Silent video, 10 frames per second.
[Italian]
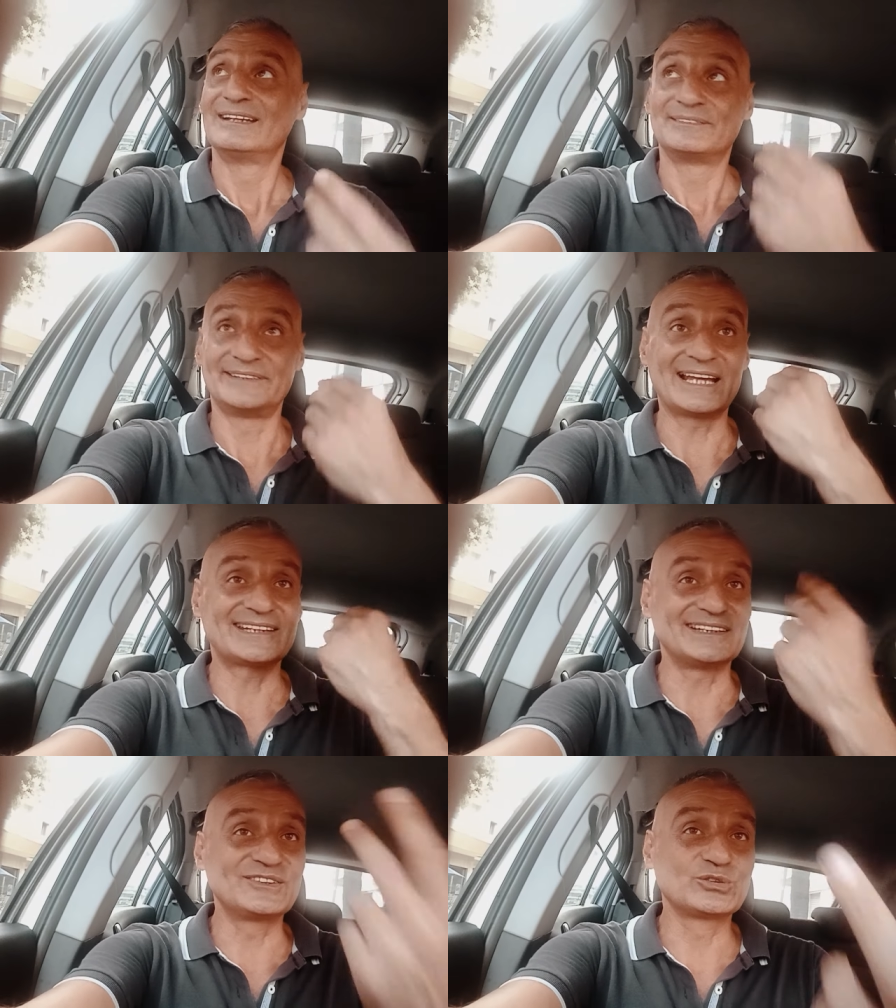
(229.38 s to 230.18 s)

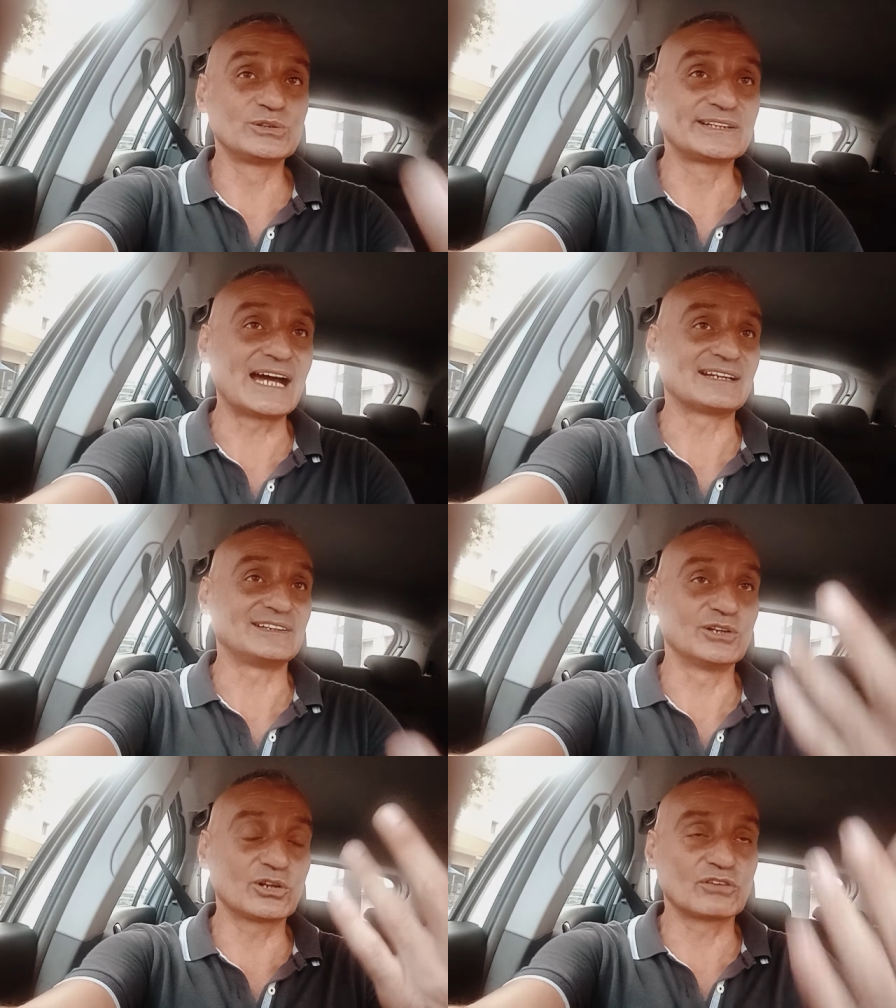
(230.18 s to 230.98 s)
neanche ad
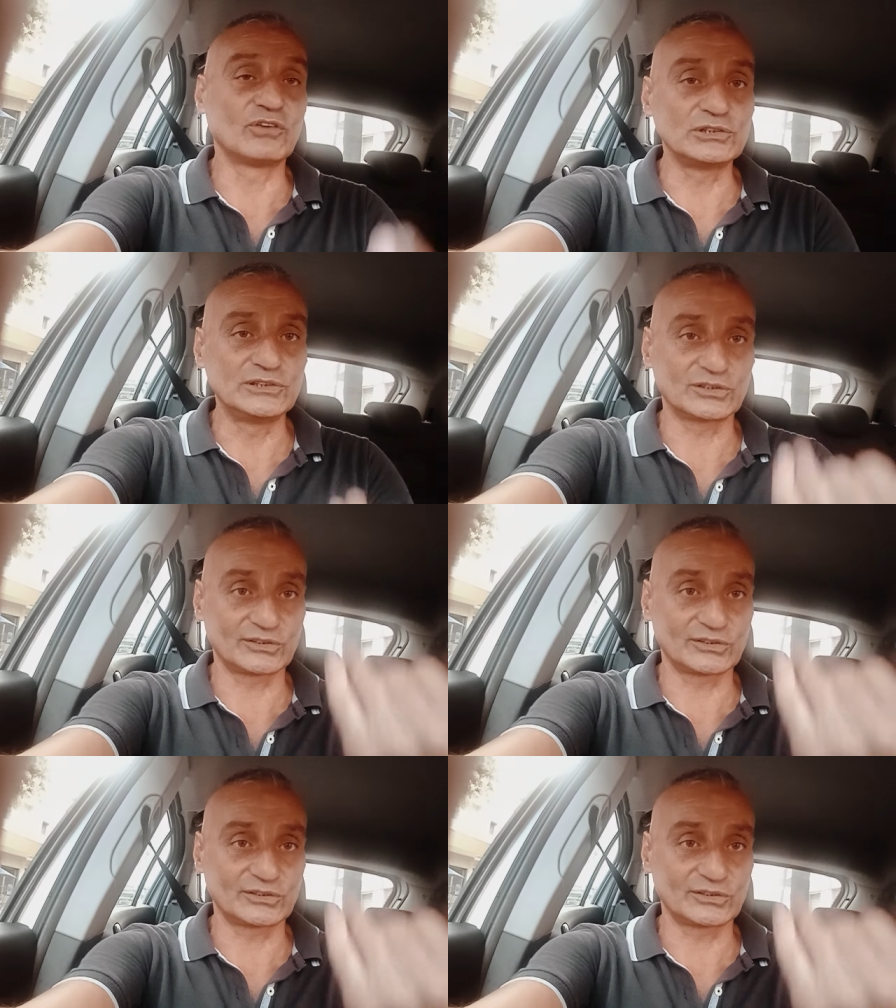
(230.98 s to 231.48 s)
insultarli, loro vogliono